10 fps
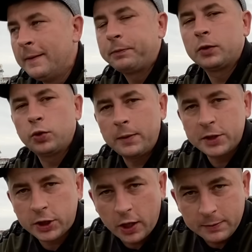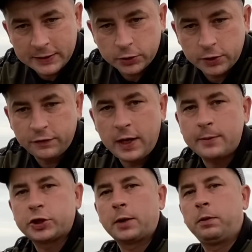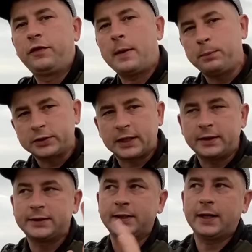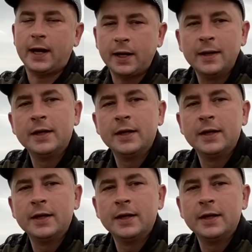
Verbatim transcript: które mieszkają na co dzień w Niemczech, bo wiem po statystykach,